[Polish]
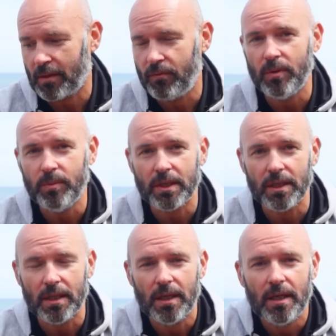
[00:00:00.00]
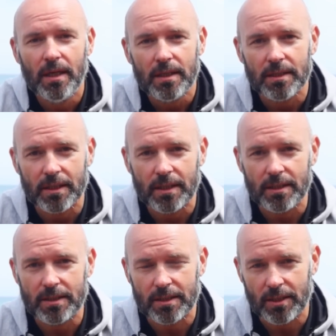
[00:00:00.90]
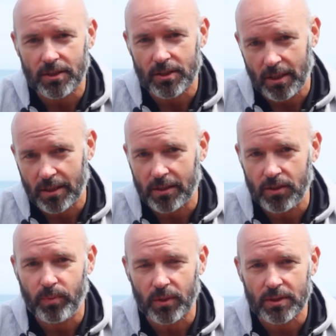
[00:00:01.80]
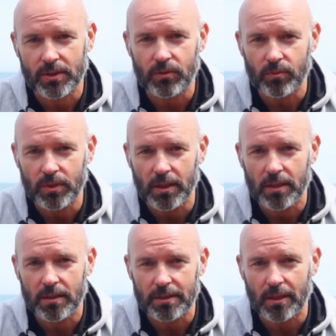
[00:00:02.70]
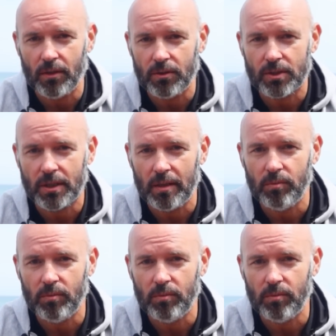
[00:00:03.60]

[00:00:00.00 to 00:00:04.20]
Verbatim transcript: filmiki na takiej zasadzie, że jak jakiś proces się u mnie zakończy,